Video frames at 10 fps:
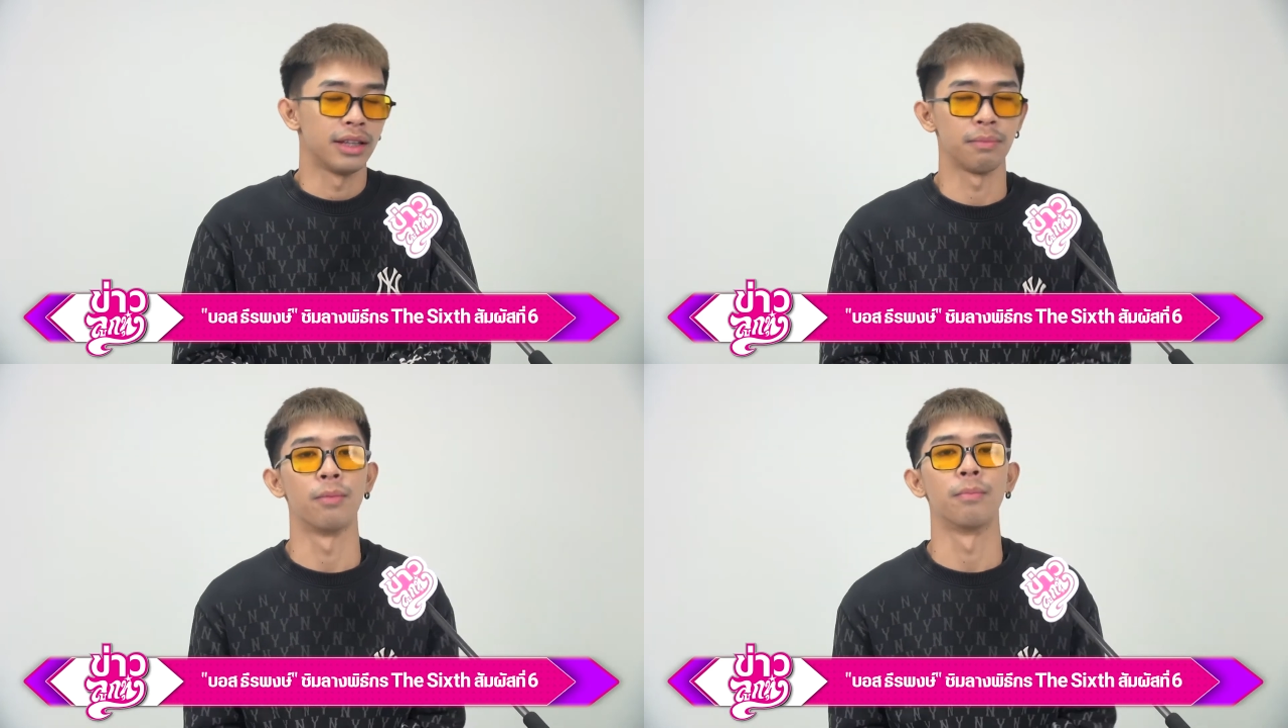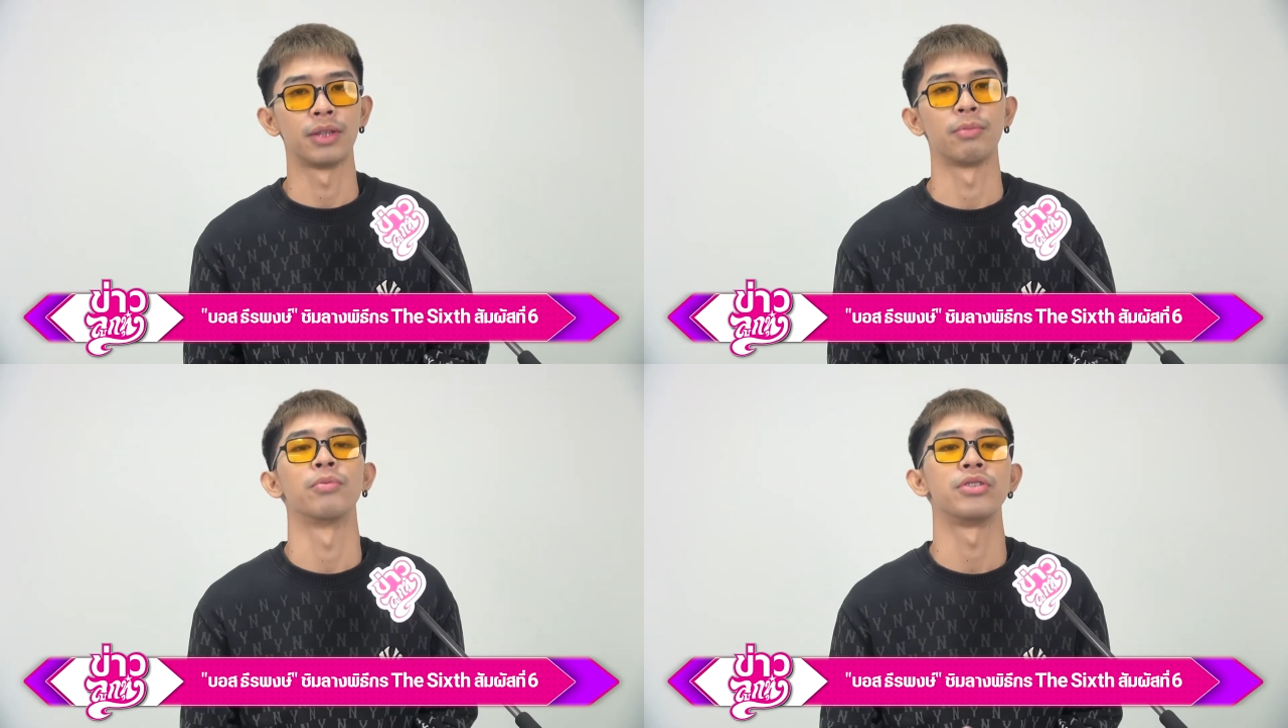แต่ผม
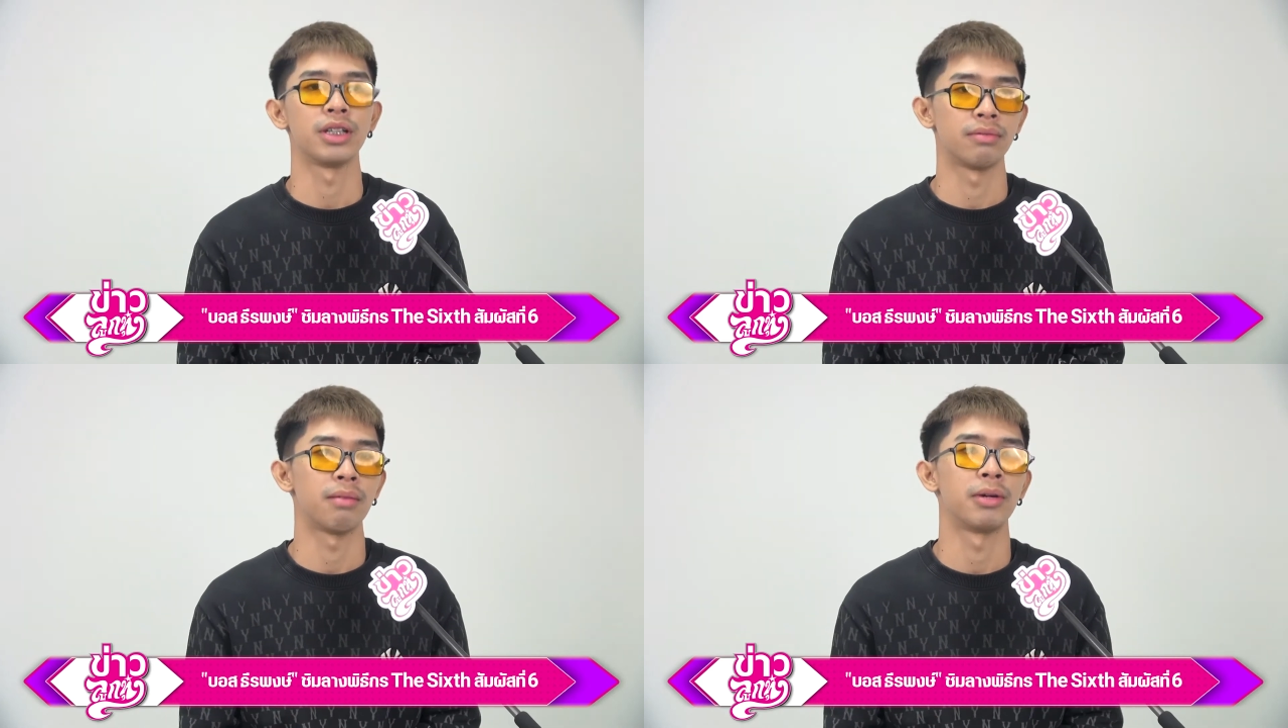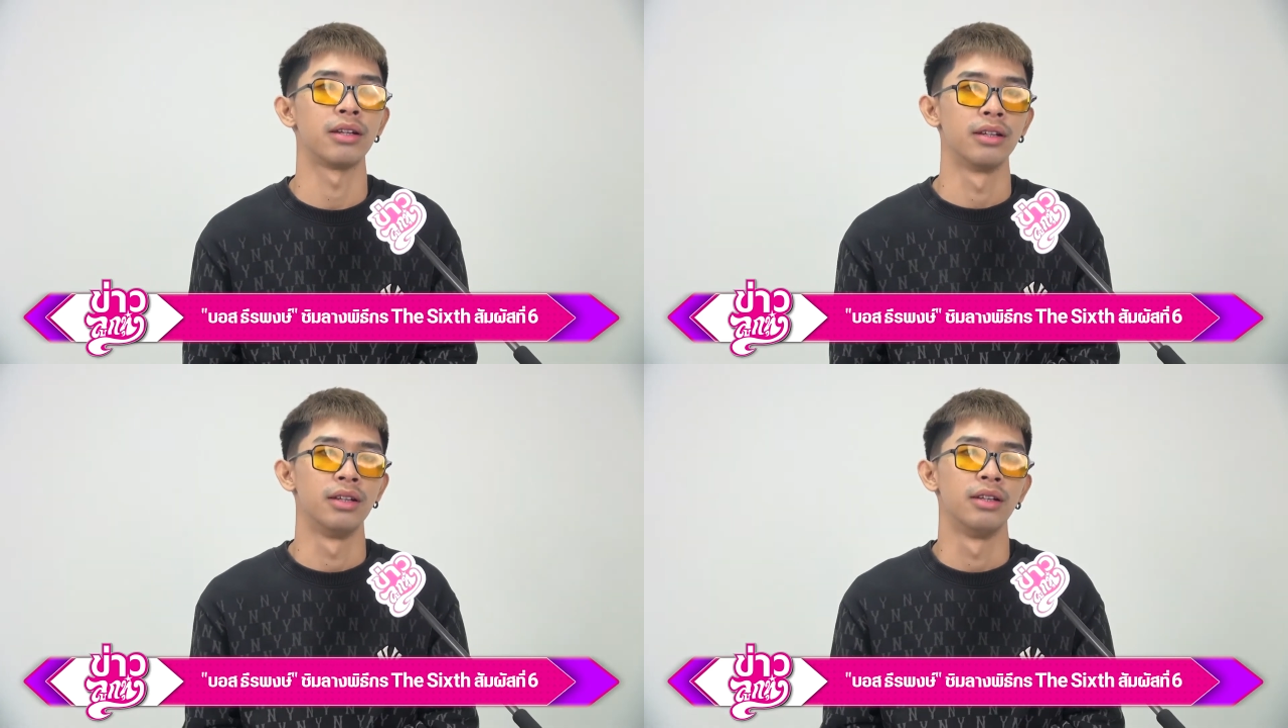แต่ผมเชื่อว่ามัน
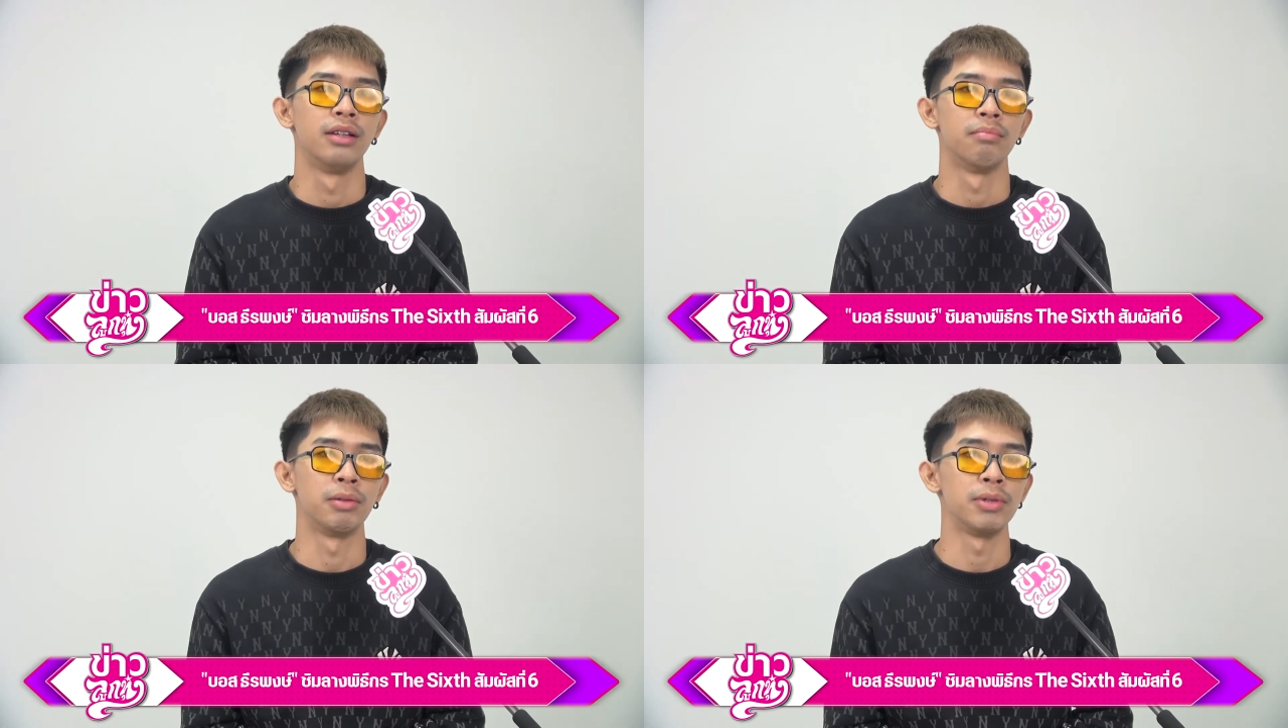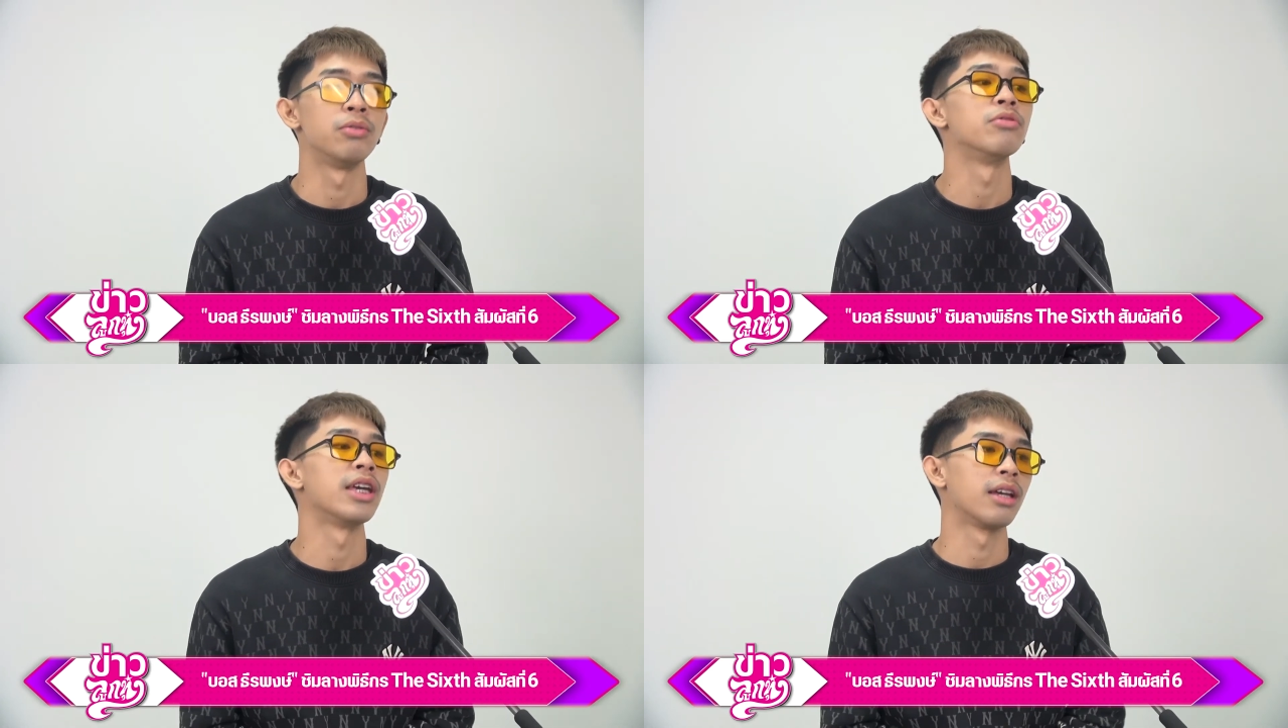มันมี
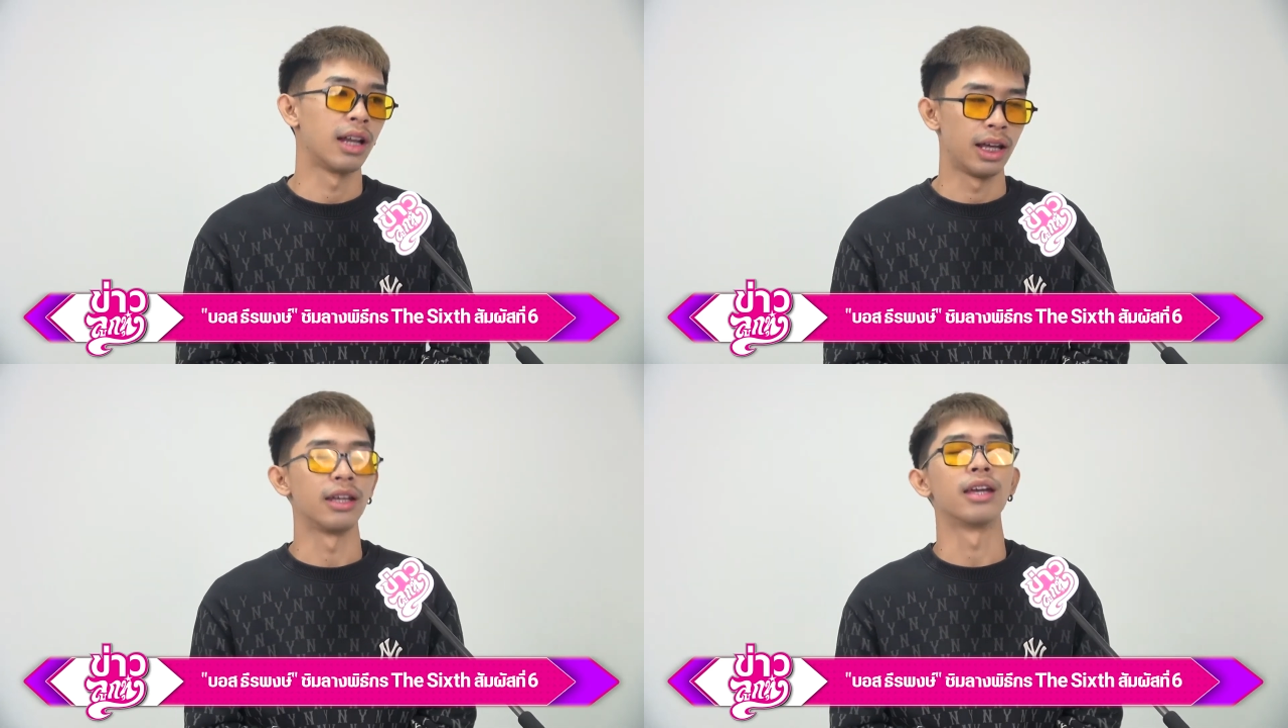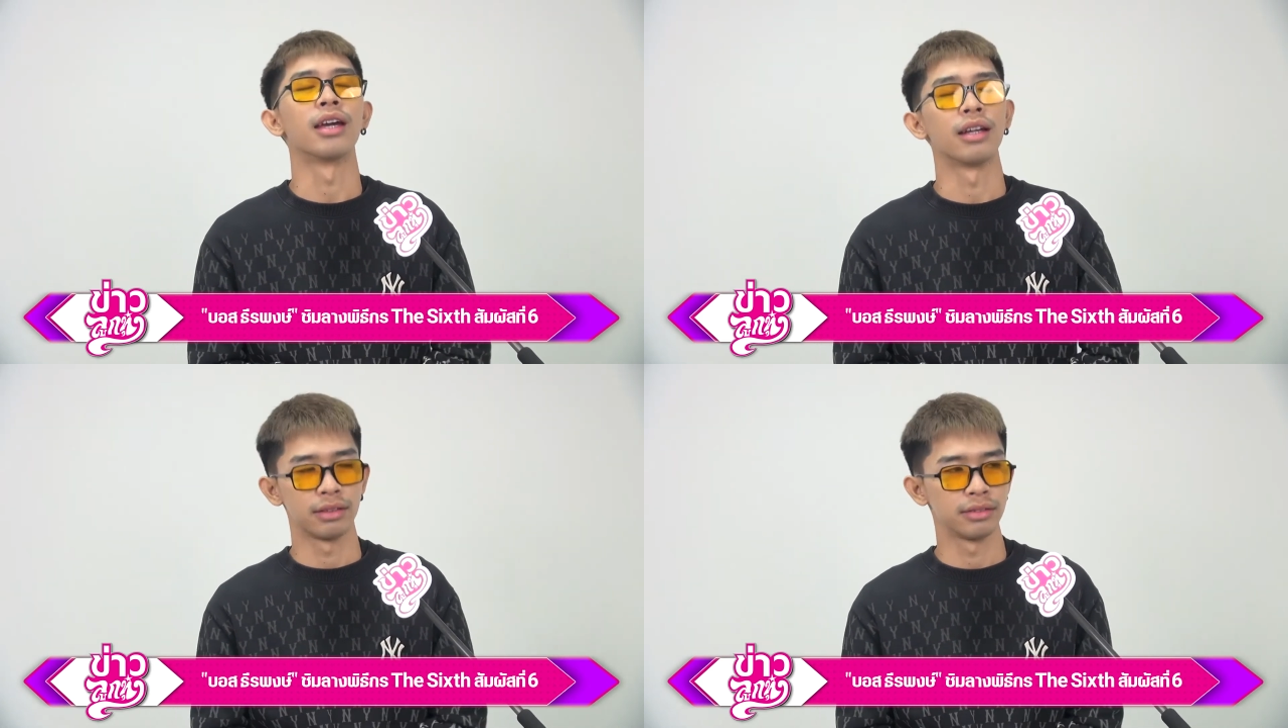อยู่จริงอะไรเงี้ย